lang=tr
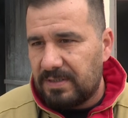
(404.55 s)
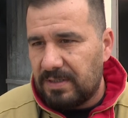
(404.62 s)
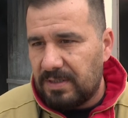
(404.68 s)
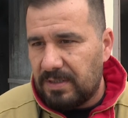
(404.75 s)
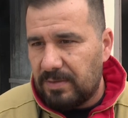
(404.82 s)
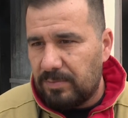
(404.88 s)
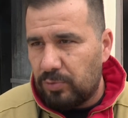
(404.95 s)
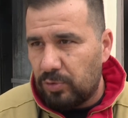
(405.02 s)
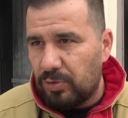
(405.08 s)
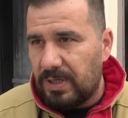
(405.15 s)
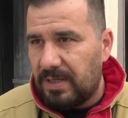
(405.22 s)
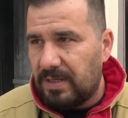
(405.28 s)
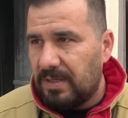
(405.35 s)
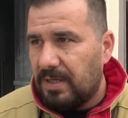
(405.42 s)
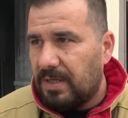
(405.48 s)
E,
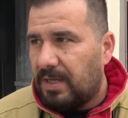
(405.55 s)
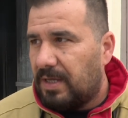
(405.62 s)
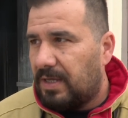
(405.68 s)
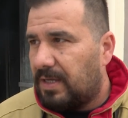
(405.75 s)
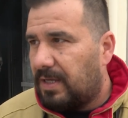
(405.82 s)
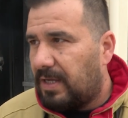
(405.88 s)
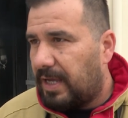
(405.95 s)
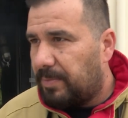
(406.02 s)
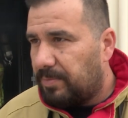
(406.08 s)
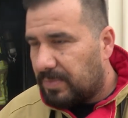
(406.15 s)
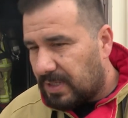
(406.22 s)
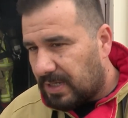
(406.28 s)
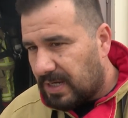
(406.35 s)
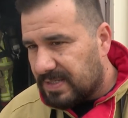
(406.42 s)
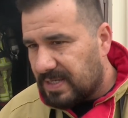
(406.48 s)
burada e,
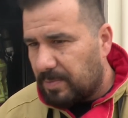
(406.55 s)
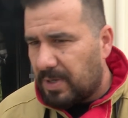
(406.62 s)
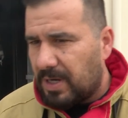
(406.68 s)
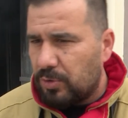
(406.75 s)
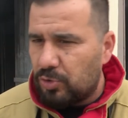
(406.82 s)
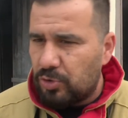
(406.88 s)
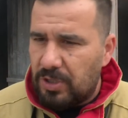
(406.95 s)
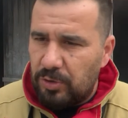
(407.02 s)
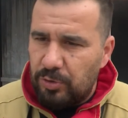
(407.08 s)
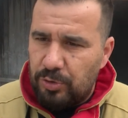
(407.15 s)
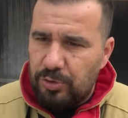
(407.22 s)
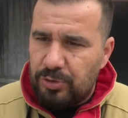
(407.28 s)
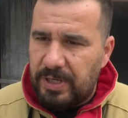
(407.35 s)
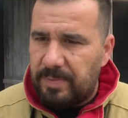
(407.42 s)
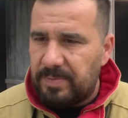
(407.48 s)
hem gaza maruz
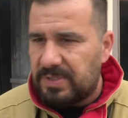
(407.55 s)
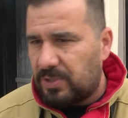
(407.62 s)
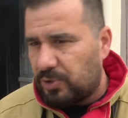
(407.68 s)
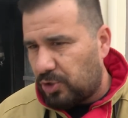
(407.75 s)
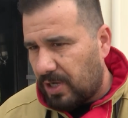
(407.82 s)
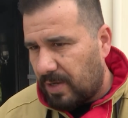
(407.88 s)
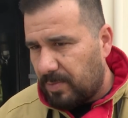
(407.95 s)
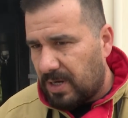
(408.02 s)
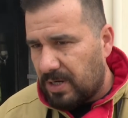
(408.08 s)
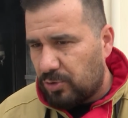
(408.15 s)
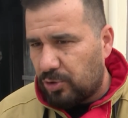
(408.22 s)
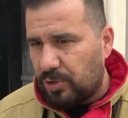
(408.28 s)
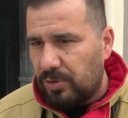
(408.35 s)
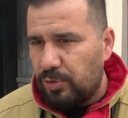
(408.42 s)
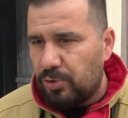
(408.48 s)
kalıyoruz hem sıcağa
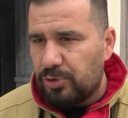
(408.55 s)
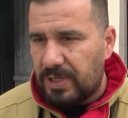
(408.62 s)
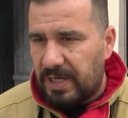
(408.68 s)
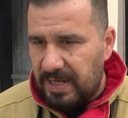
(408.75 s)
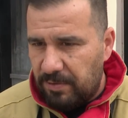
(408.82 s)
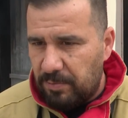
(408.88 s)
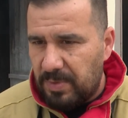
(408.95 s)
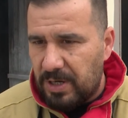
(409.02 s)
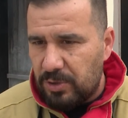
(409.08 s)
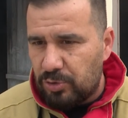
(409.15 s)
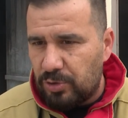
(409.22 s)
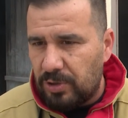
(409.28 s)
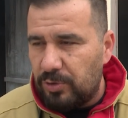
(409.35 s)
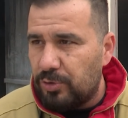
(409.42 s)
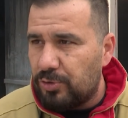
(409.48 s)
maruz kalıyoruz, aleve
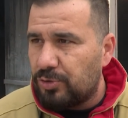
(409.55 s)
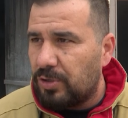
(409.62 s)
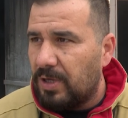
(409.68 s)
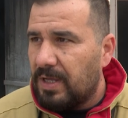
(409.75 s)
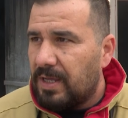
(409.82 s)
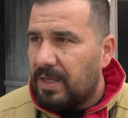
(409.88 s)
maruz kalıyoruz.